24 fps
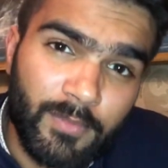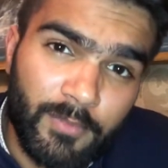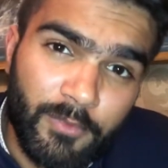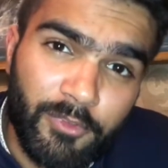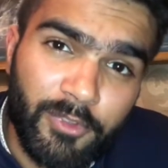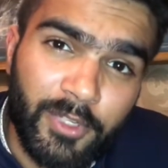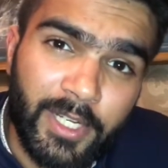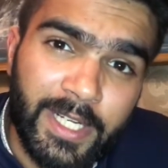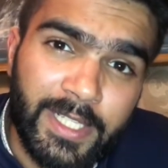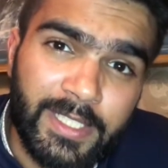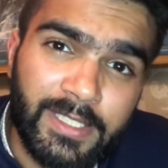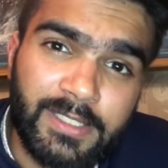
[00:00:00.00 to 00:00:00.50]

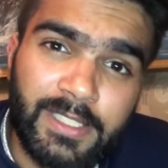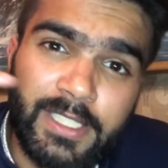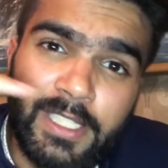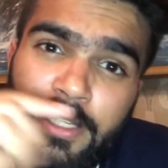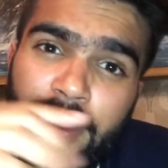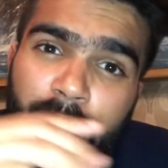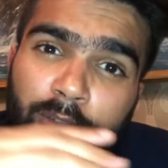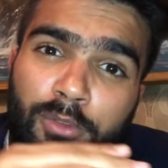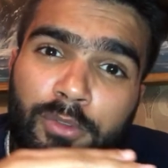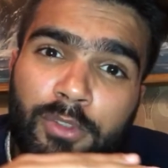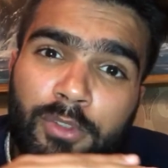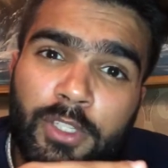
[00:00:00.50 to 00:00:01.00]
फ़्लाइट्स हैं
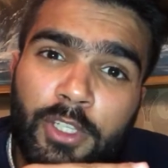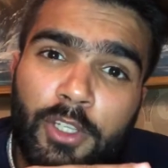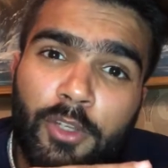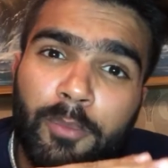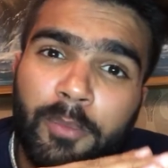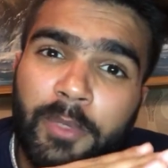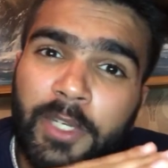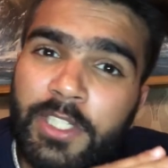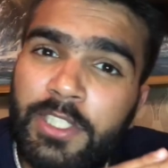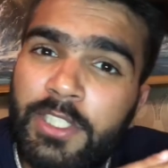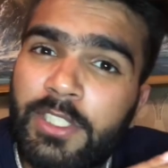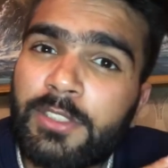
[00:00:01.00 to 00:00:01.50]
उनके
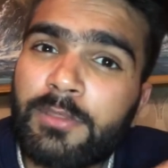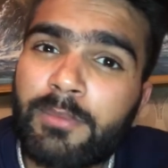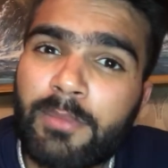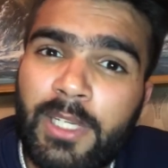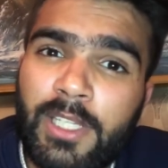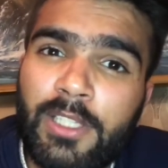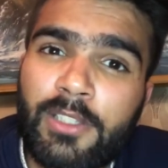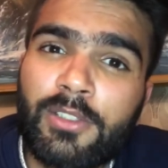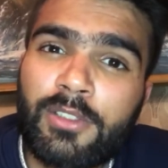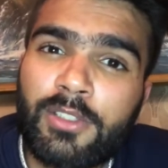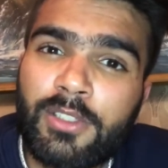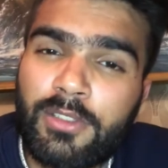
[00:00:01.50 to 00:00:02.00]
ऑपरेशन
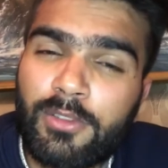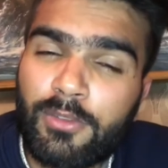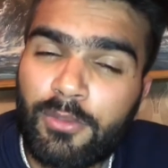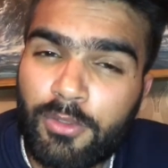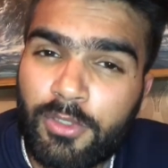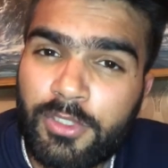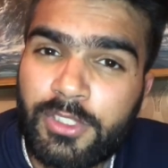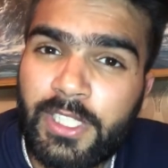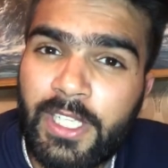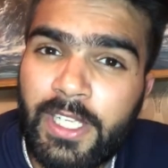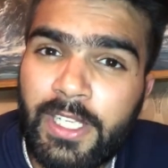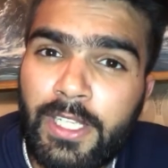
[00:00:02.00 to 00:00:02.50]
बंद हो
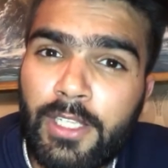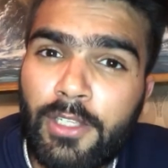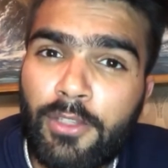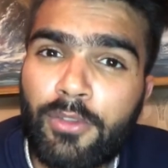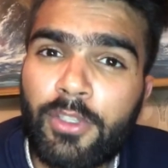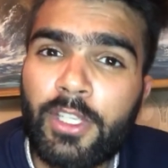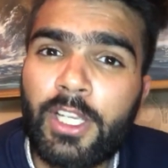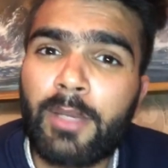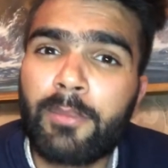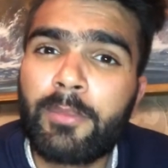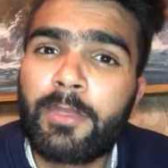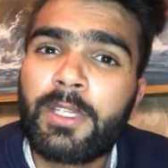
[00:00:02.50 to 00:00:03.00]
जाएंगे
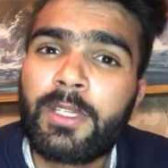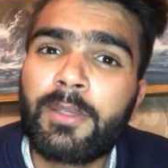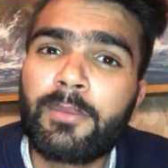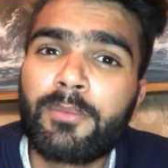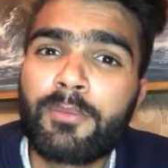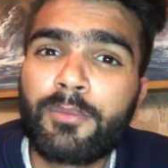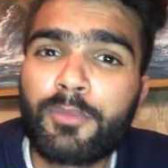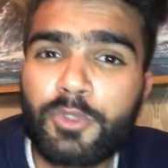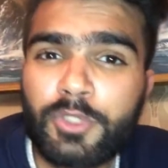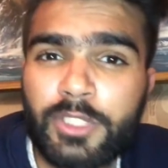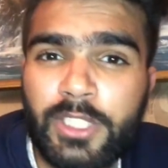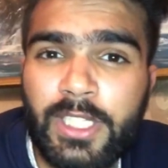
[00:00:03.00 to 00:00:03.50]
क्योंकि अभी
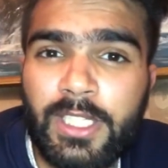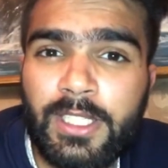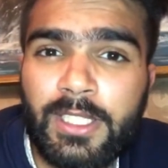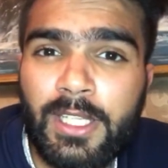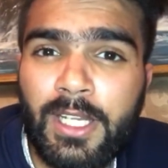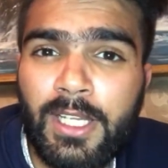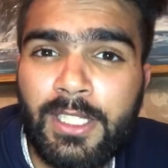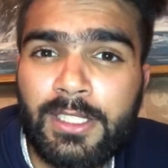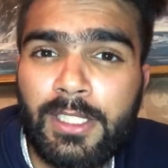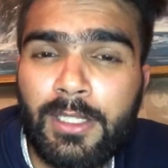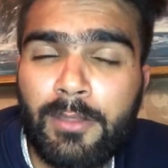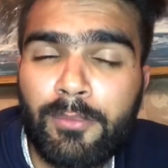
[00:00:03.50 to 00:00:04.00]
मुझे
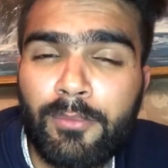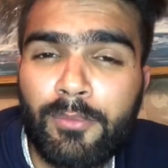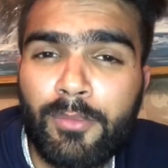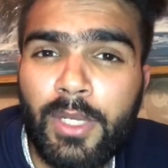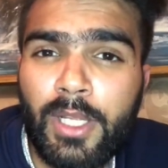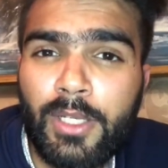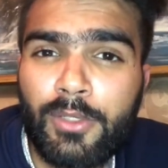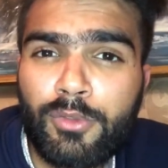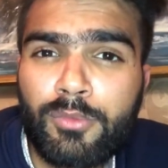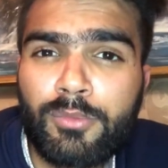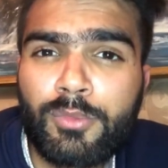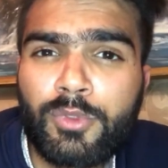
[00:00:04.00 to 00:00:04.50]
जहाँ तक
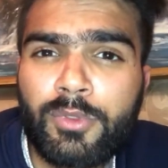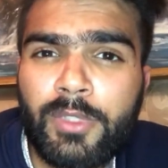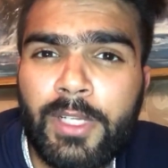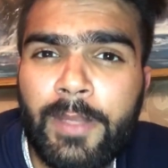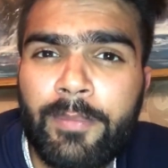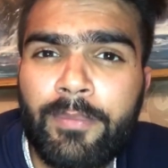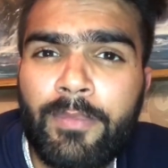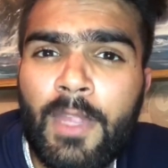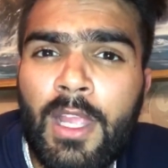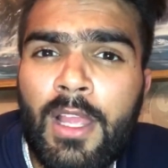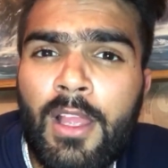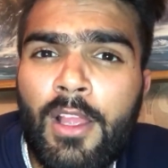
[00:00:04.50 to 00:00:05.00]
मालूम हुआ है
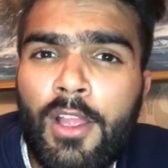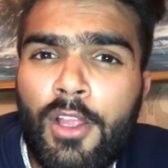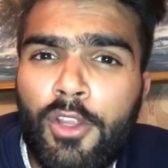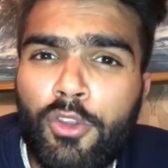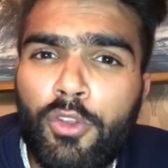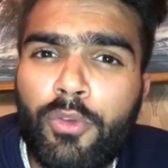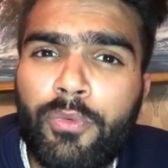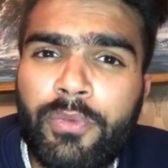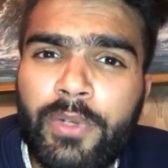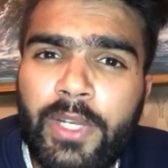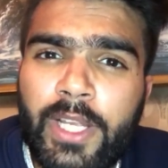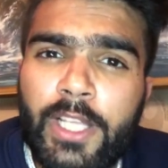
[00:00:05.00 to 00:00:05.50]
तो
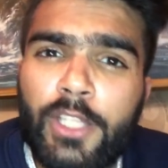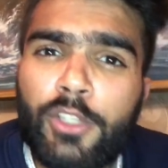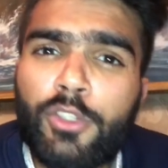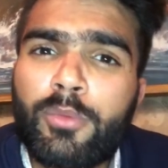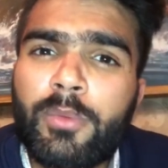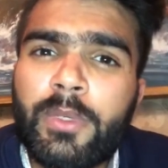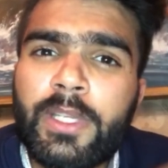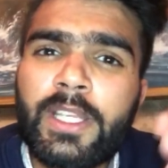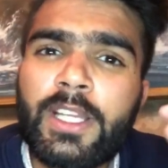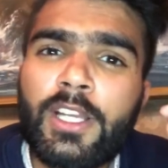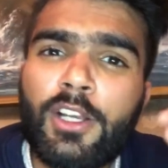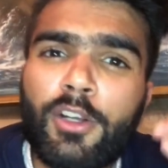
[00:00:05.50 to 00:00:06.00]
फ़्लाई दुबई का